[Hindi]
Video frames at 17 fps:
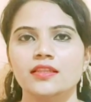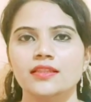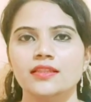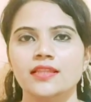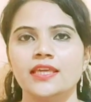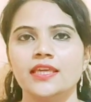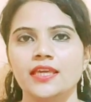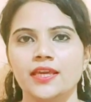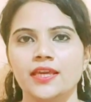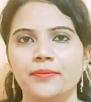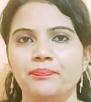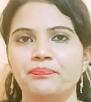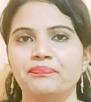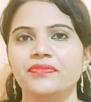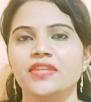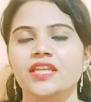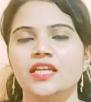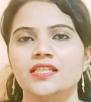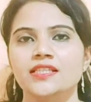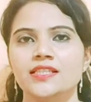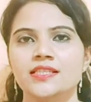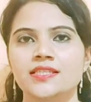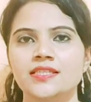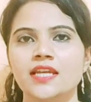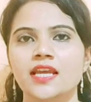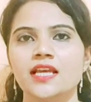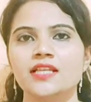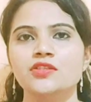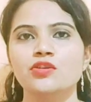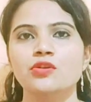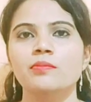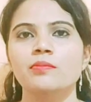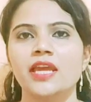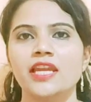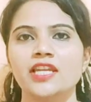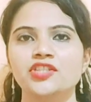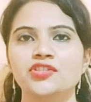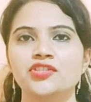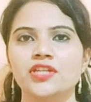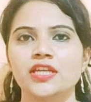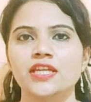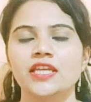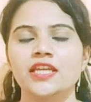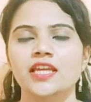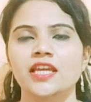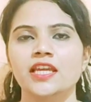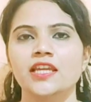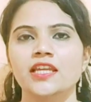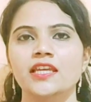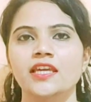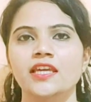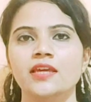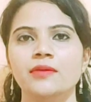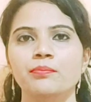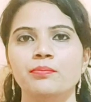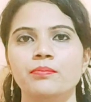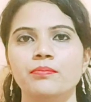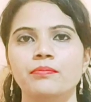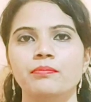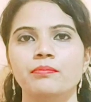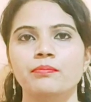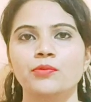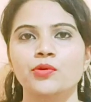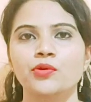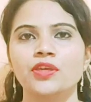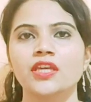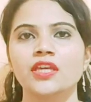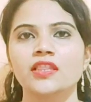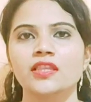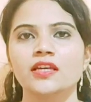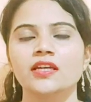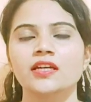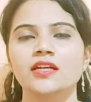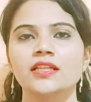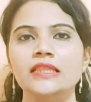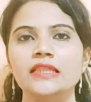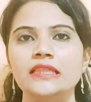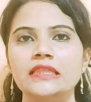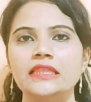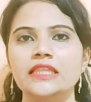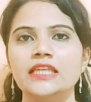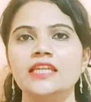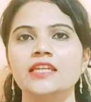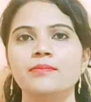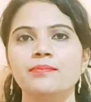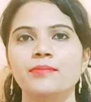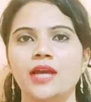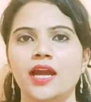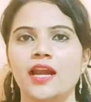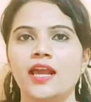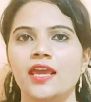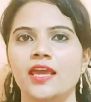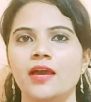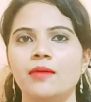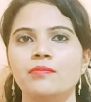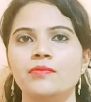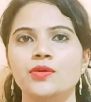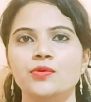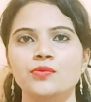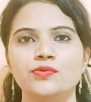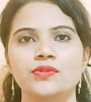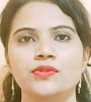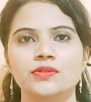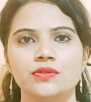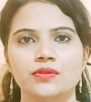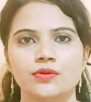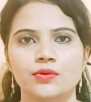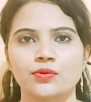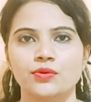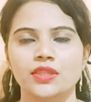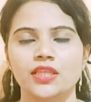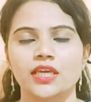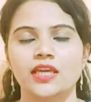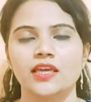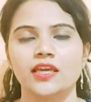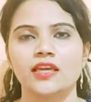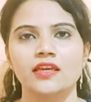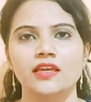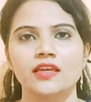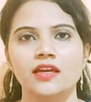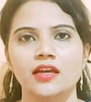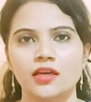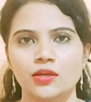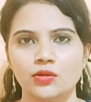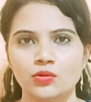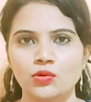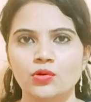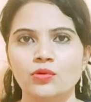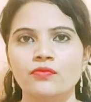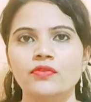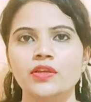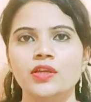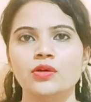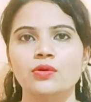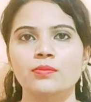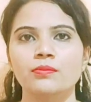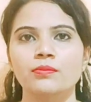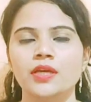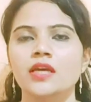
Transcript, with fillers: देखिए स्ट्रेस को मैनेज करने के लिए मुख्यतः तीन प्राणायाम यूज़ होते हैं अनुलोम विलोम